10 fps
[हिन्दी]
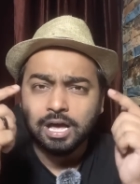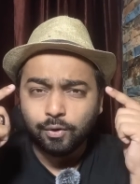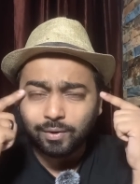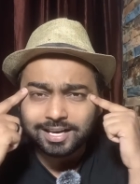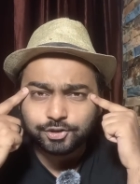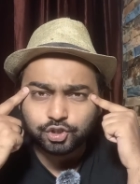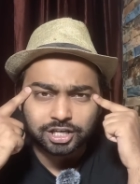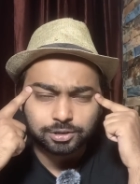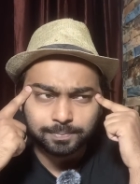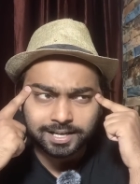वाले
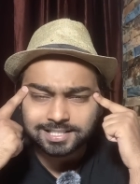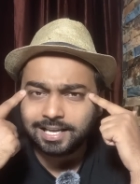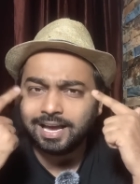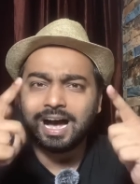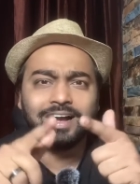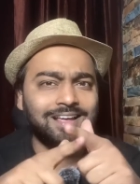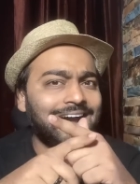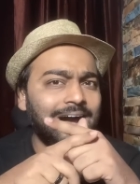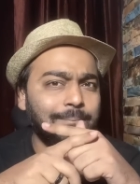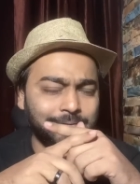चश्मे से अगर
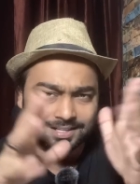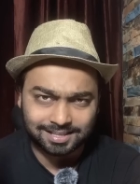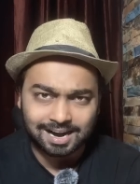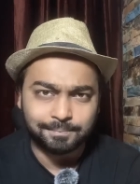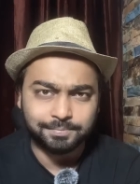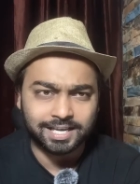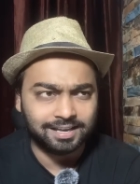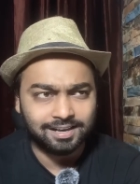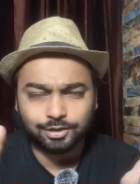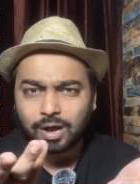आप इतर आप
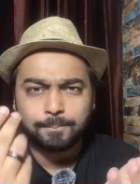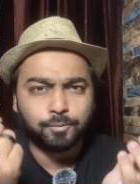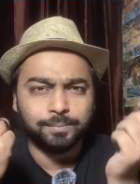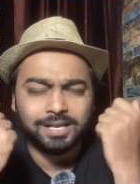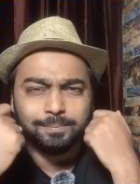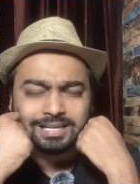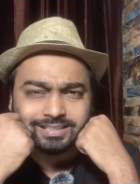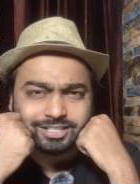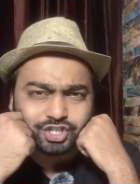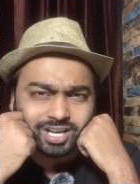देखेंगे तो आपको मेरी बात
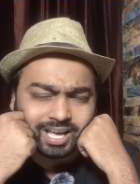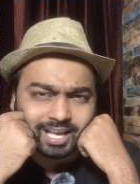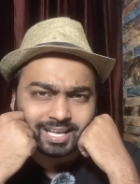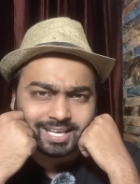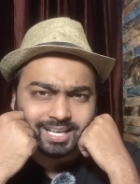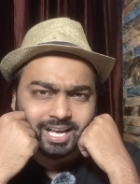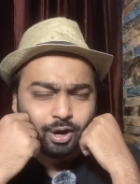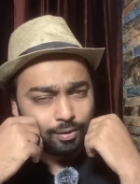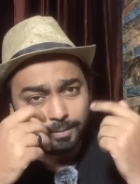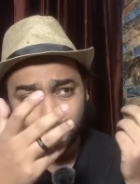अच्छी लगेगी
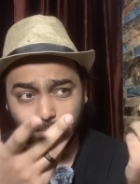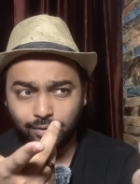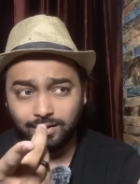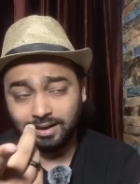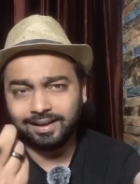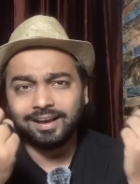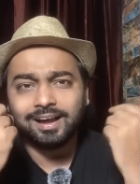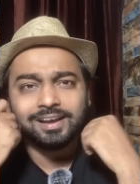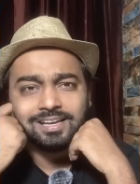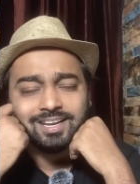और लगेगा
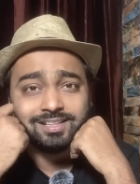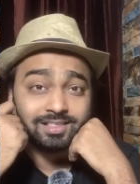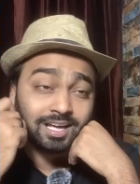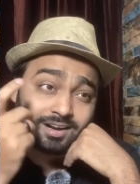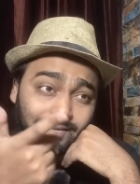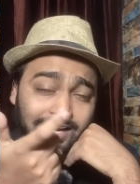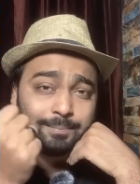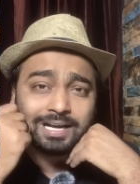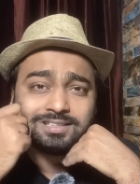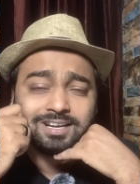कि नहीं तर्क वाली
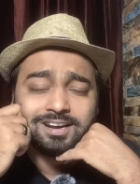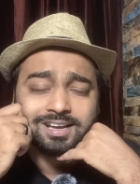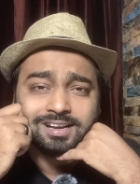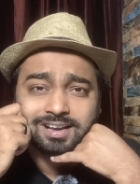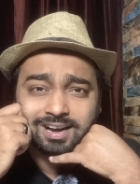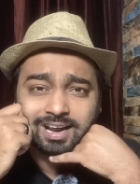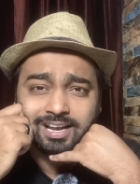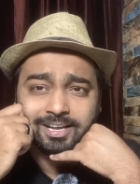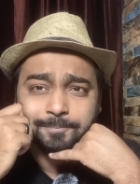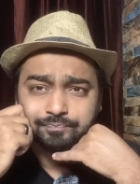बात लड़का कर रहा है ये